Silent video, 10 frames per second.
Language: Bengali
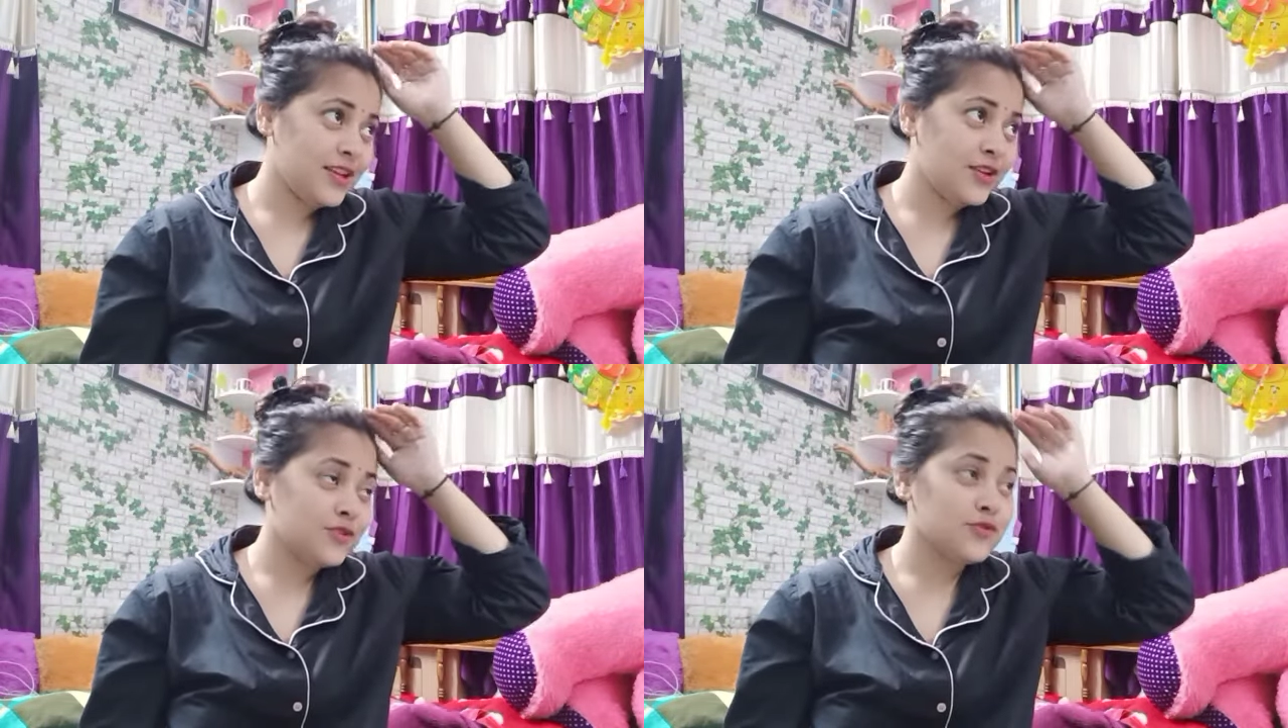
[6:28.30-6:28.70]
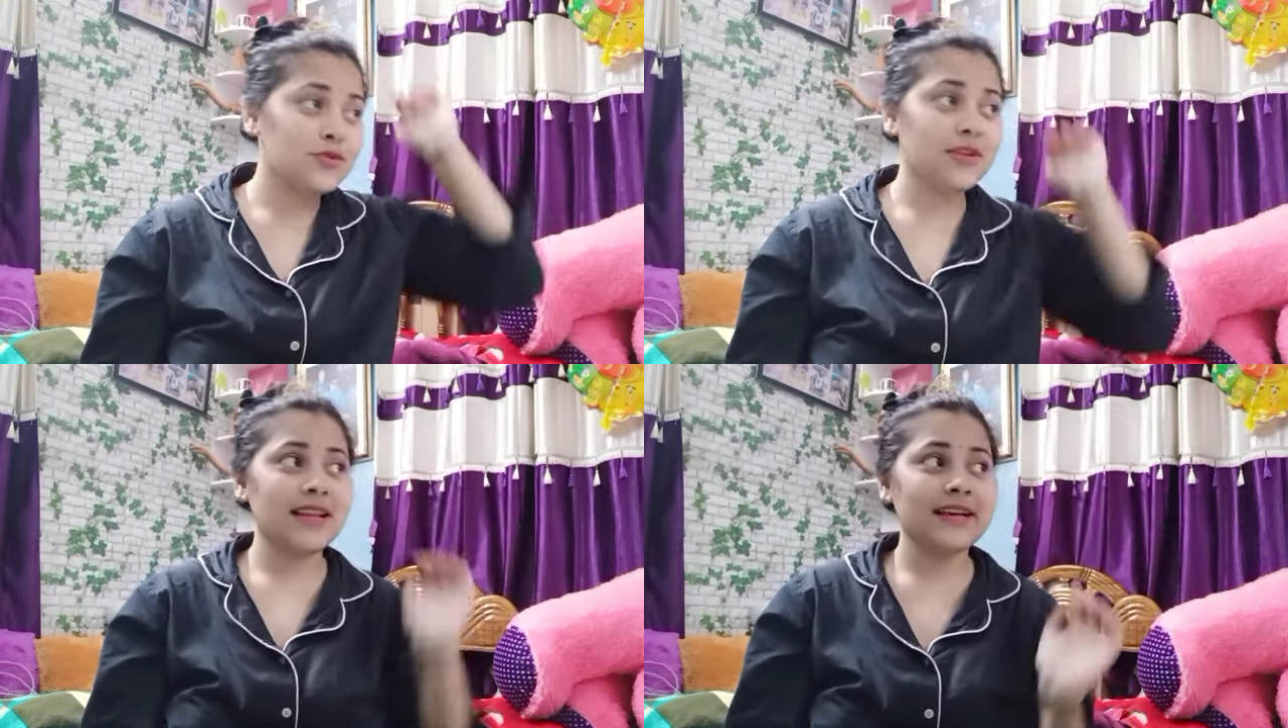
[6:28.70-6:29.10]

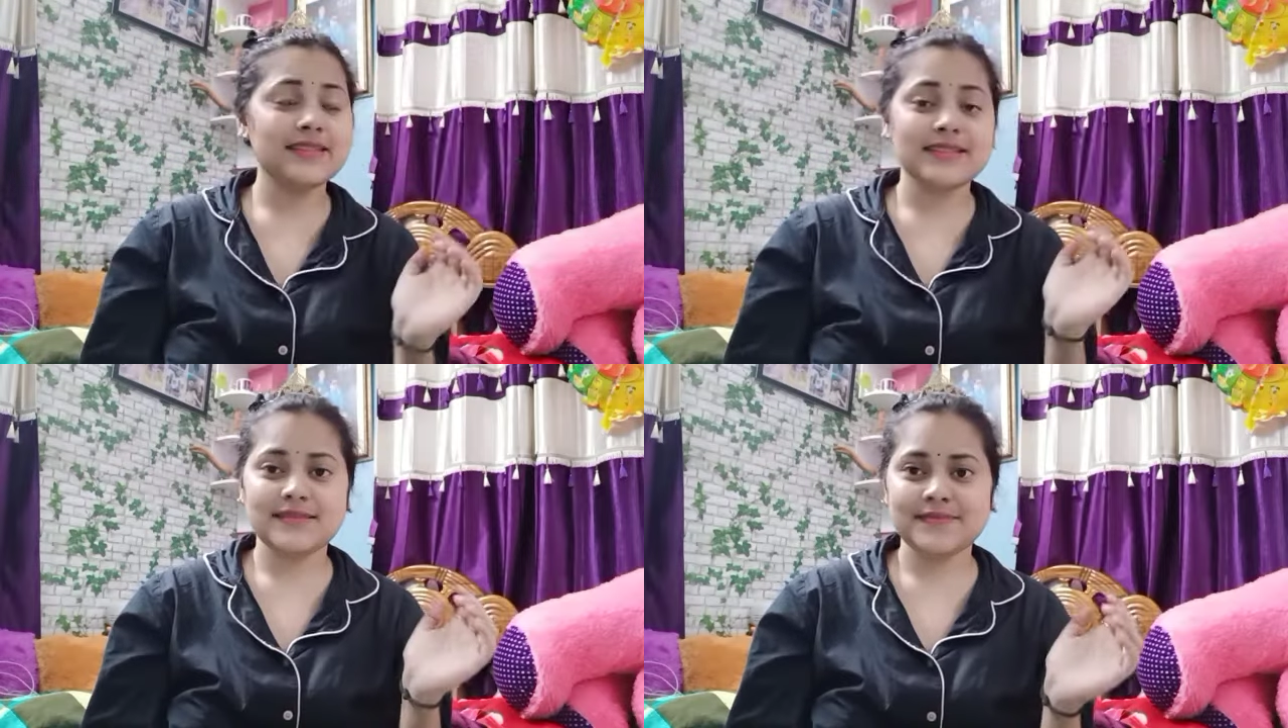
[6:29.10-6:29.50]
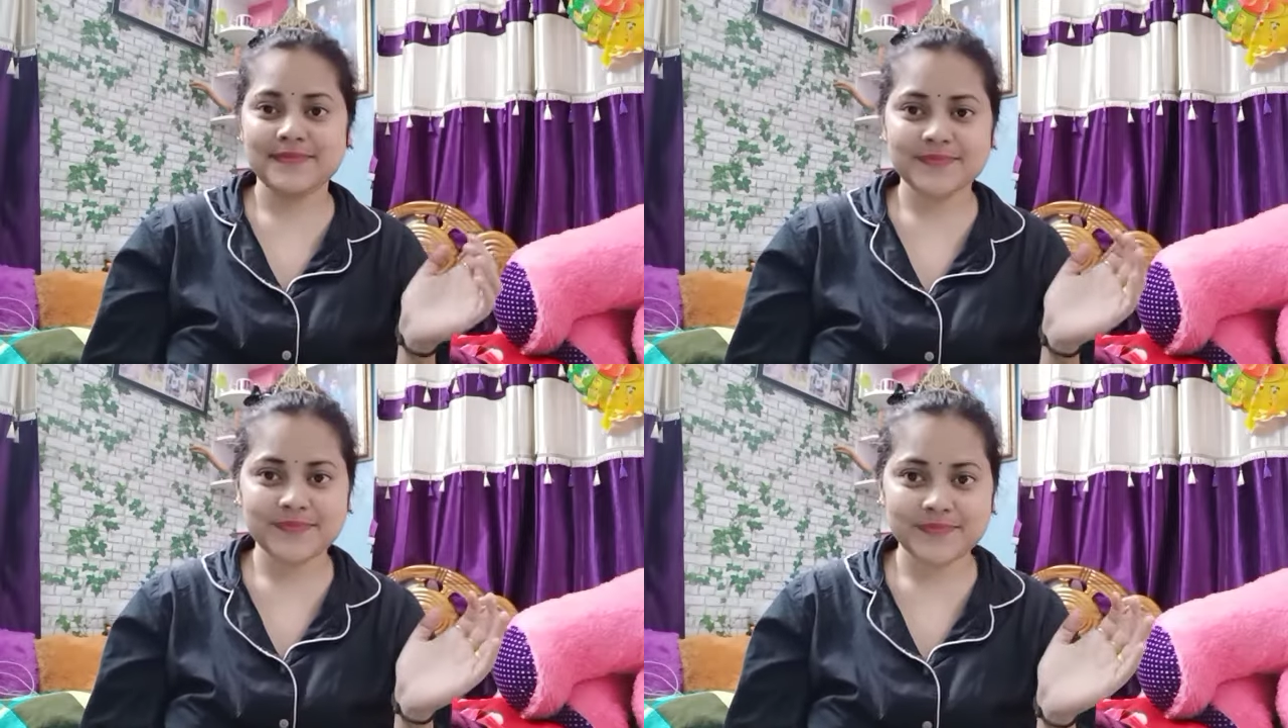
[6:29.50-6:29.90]
সুন্দর লাগছে
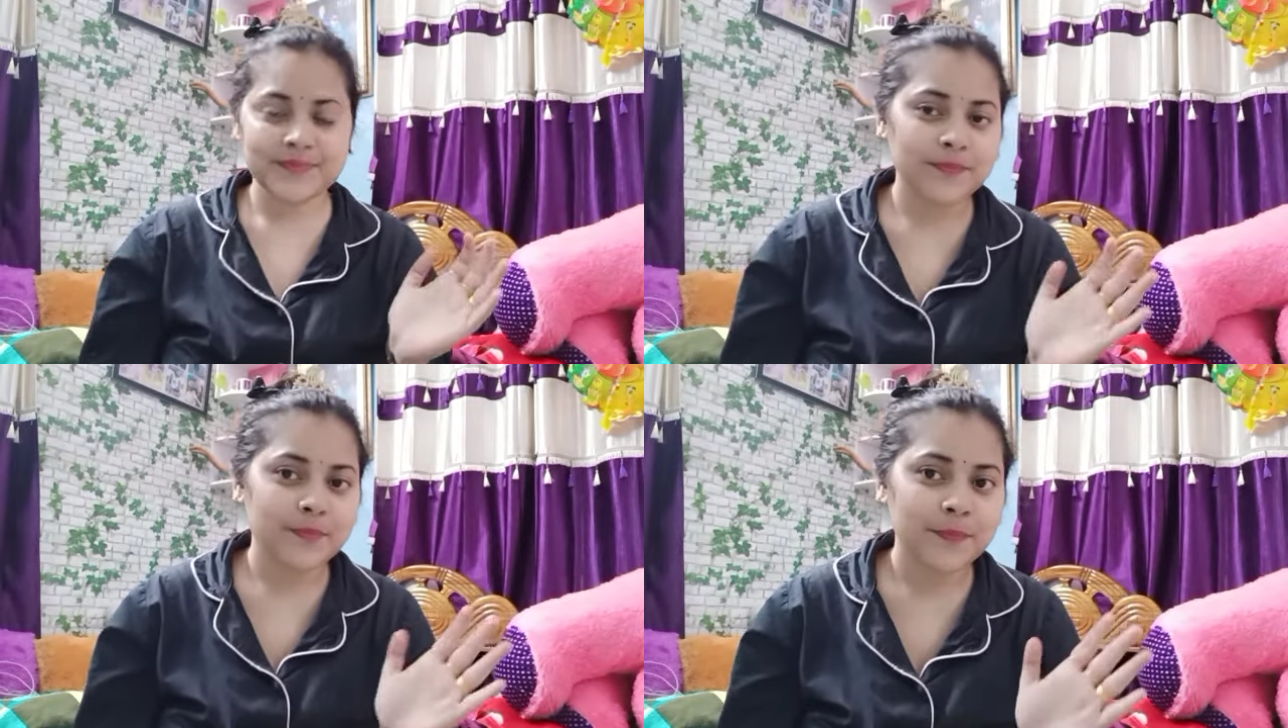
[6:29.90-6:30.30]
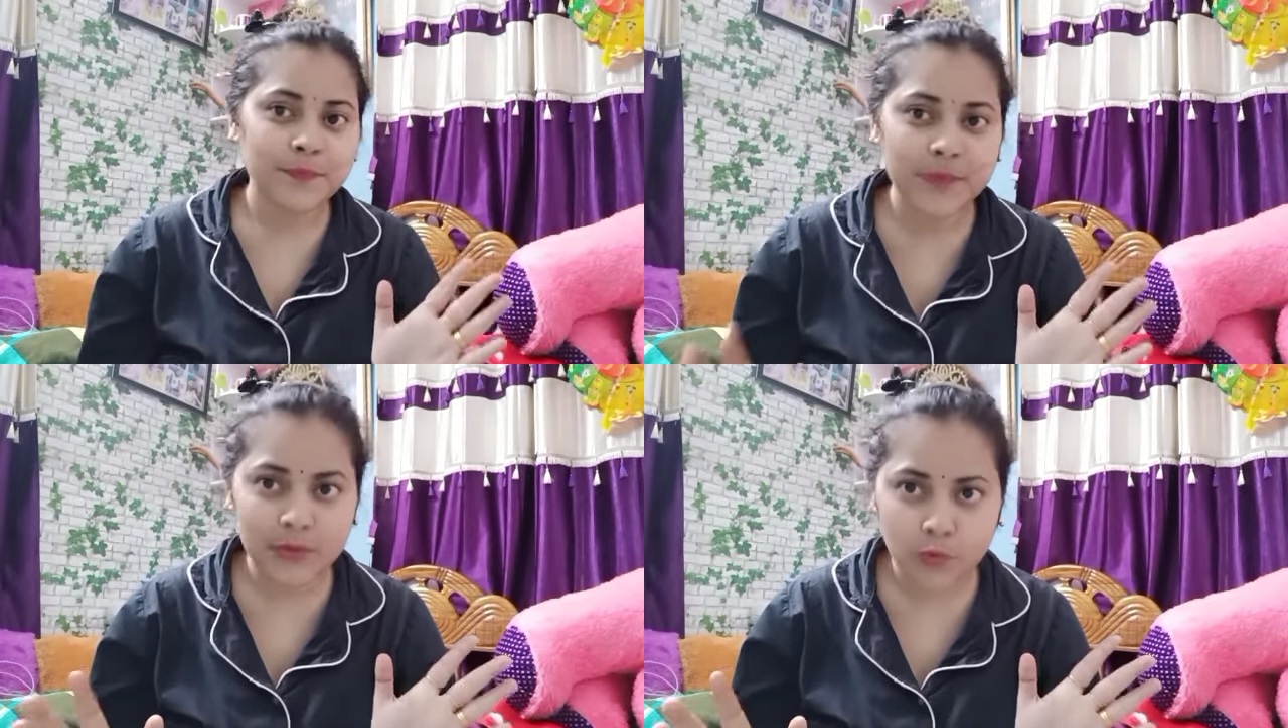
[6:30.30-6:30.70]

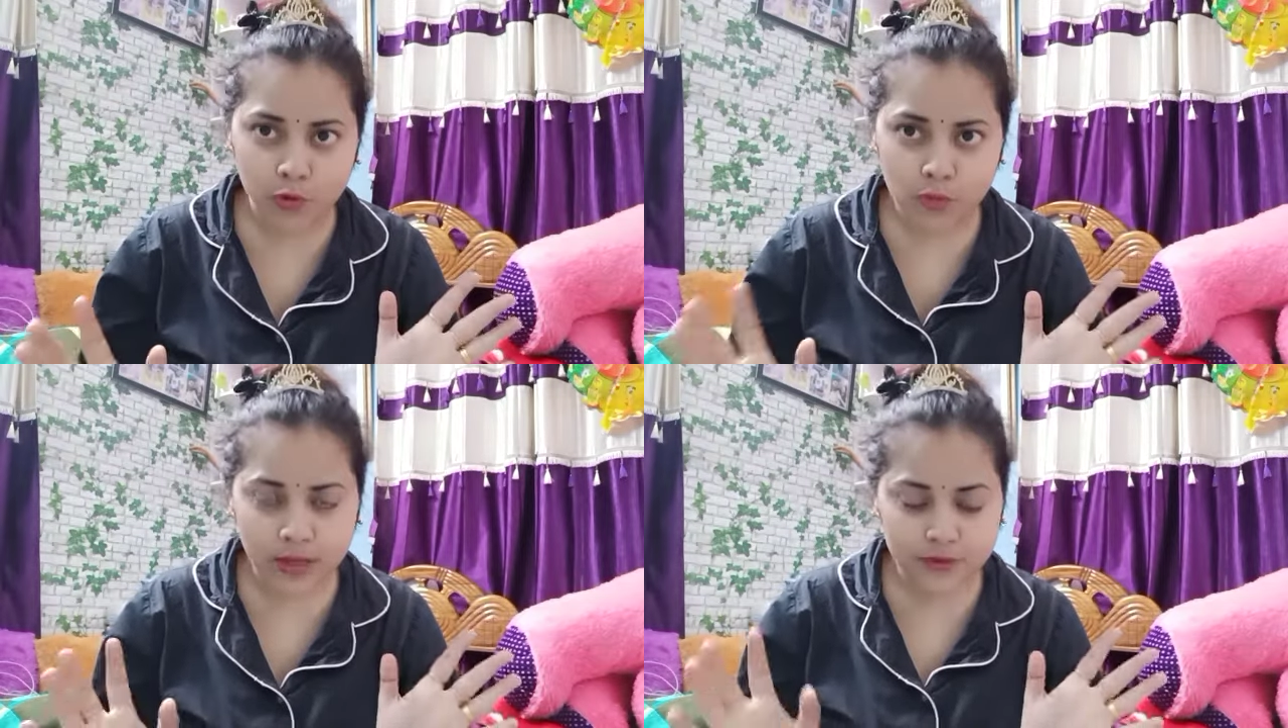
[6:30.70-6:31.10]
মেয়ে বড় মা